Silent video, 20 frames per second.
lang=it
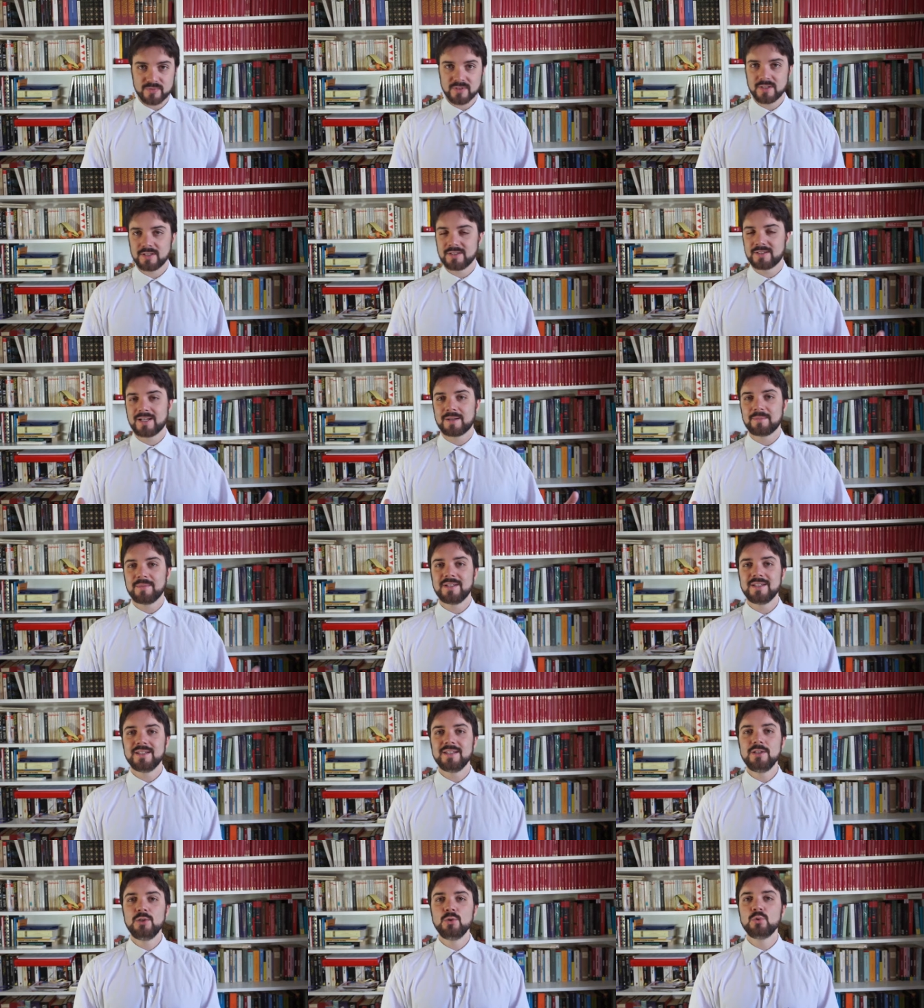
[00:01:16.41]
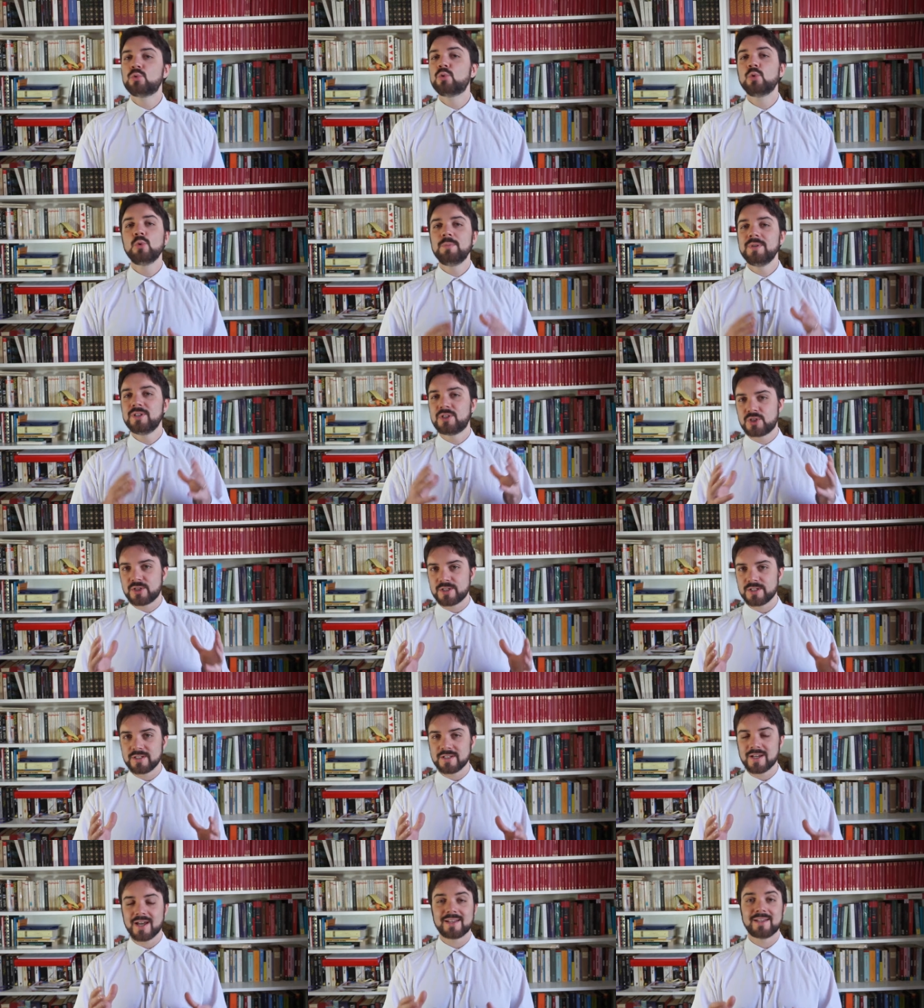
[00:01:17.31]
in termini
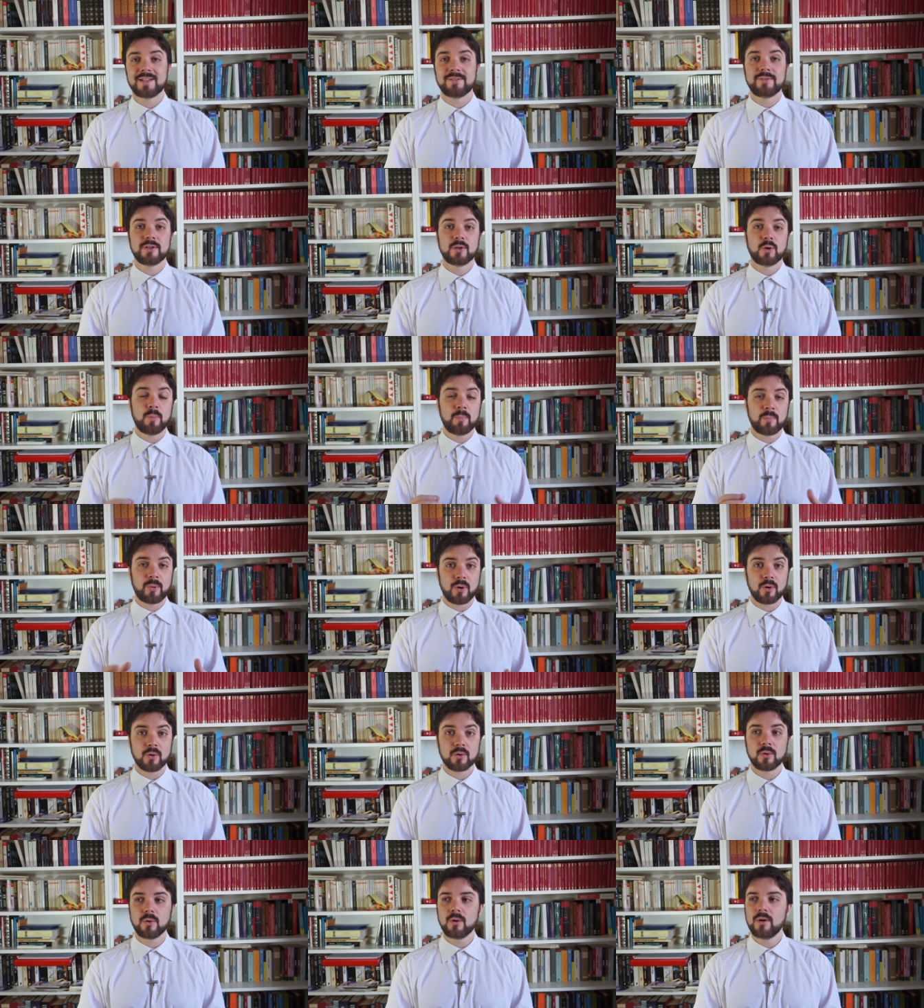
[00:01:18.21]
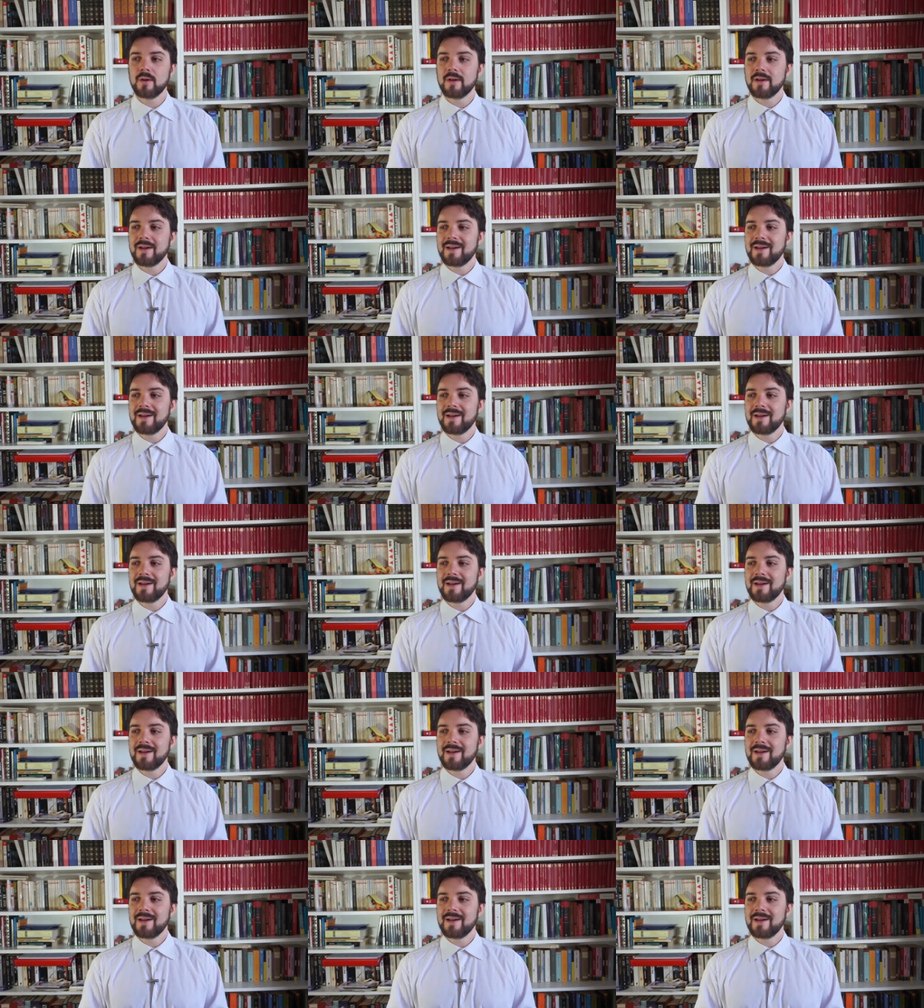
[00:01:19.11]
youtubici è davvero poco,